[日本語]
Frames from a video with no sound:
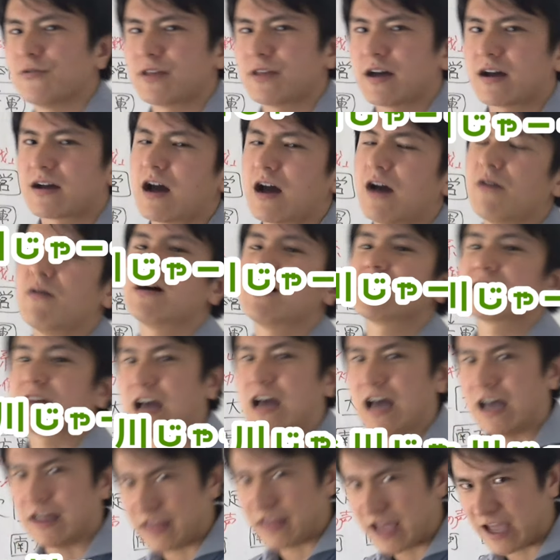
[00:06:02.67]
うな川じゃ
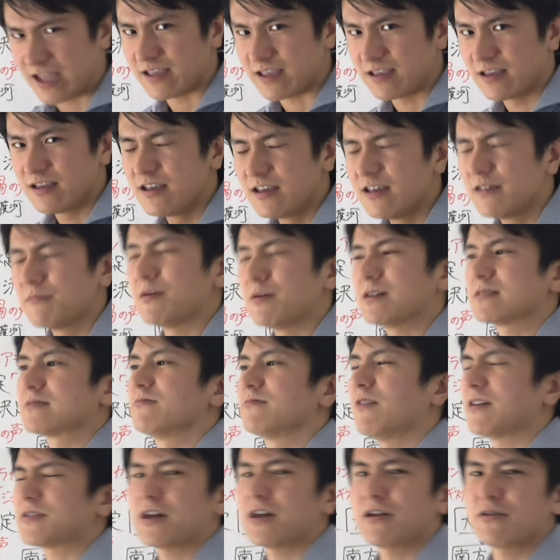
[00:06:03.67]
ないまず
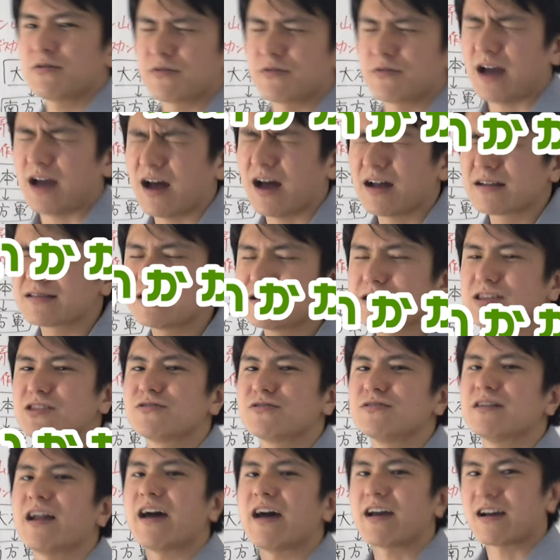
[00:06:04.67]
渡る半日
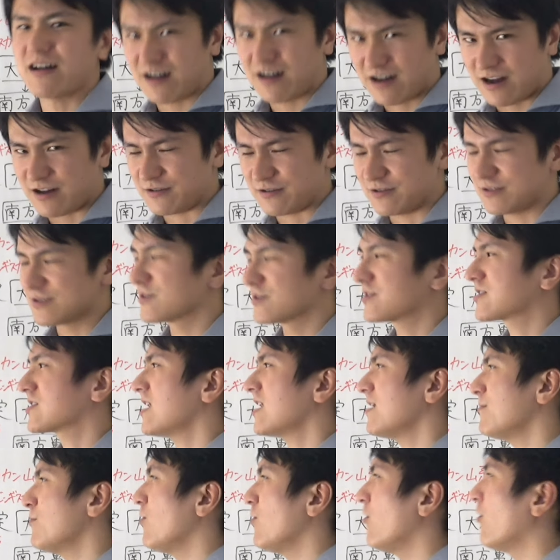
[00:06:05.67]
ぐらいかかるし
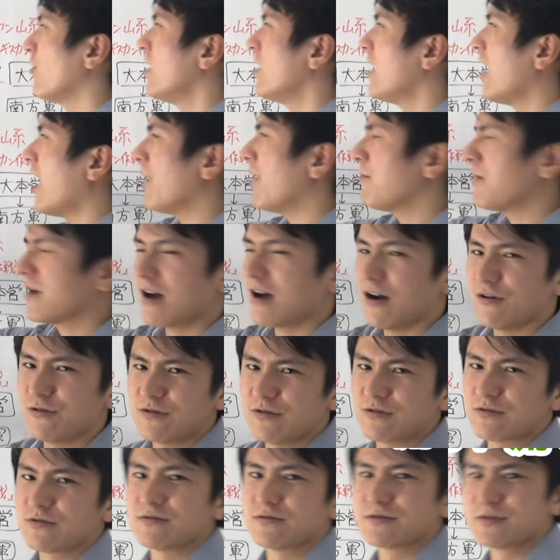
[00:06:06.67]
かも雨が
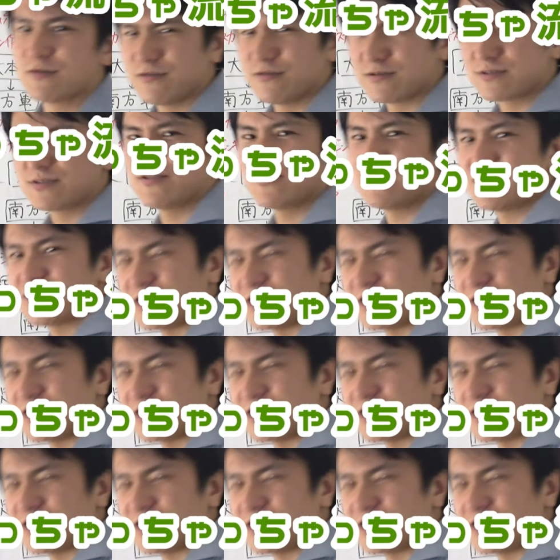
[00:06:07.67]
降ると増水